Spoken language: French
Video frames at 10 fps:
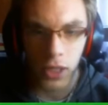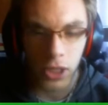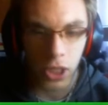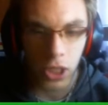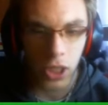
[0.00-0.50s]
On va
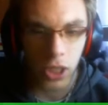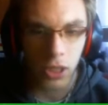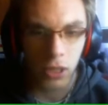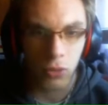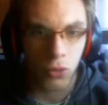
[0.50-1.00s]
aller se régène
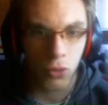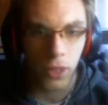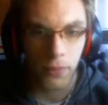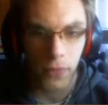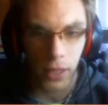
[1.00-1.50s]
là, en dessous
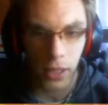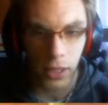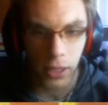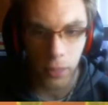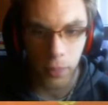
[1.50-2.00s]
là.
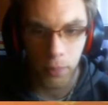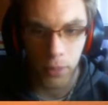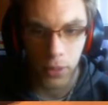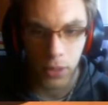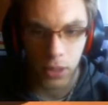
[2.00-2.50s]
Allez hop
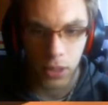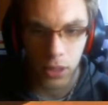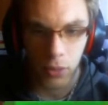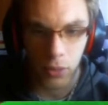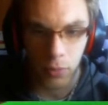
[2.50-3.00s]

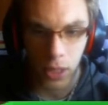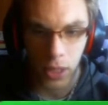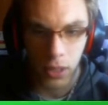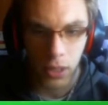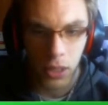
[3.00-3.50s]
euh,
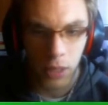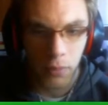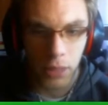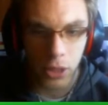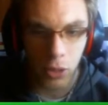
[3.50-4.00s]

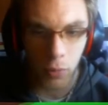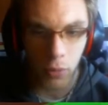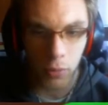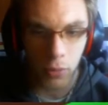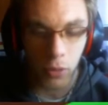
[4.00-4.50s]
Mais c'est
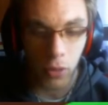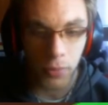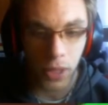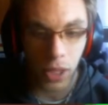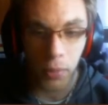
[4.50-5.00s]
surprenamment
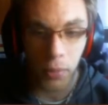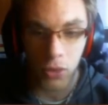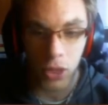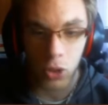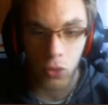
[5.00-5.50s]
bien
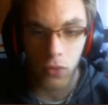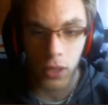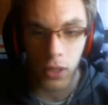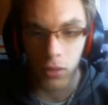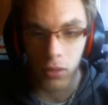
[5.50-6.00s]
représenté, je
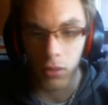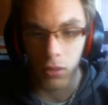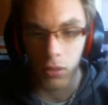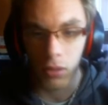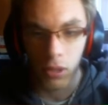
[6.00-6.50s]
trouve. Hein,
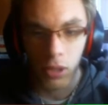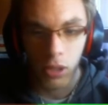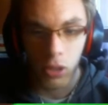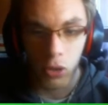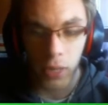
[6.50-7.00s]
euh,
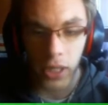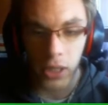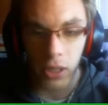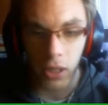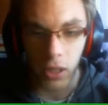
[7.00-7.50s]
le
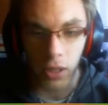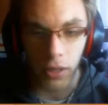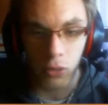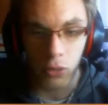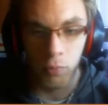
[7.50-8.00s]
mec
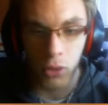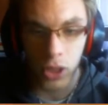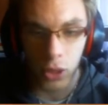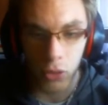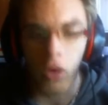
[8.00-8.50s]
a, dû
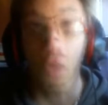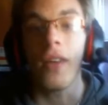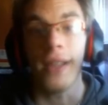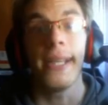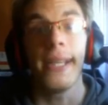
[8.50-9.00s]
bosser dur,
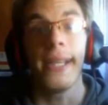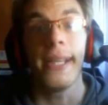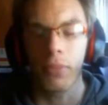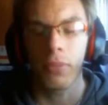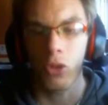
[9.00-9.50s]
enfin les
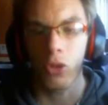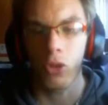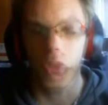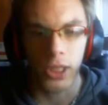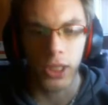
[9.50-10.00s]
mecs, parce que je
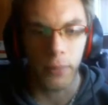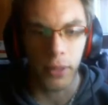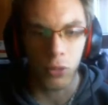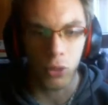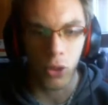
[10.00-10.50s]
pense qu'il n'était
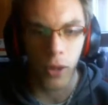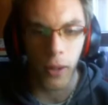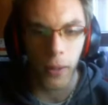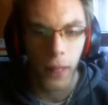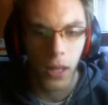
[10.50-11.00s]
pas tout seul.
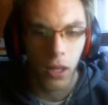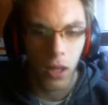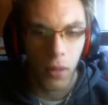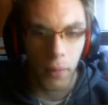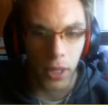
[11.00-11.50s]
Hein.
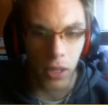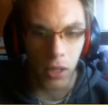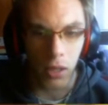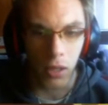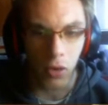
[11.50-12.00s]
mais
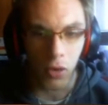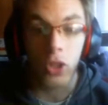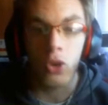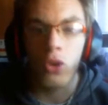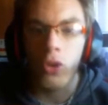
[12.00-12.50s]
euh, enfin,
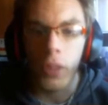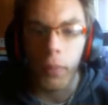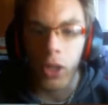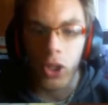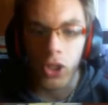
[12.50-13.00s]
je
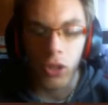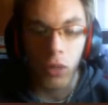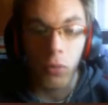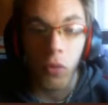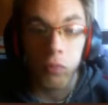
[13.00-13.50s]
sais pas, je dis
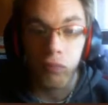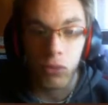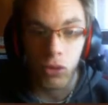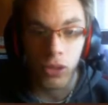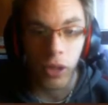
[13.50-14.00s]
ça, mais
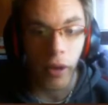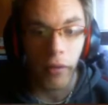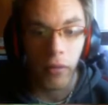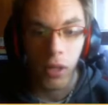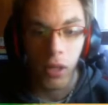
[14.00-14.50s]
j'en sais
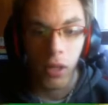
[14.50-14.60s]
rien.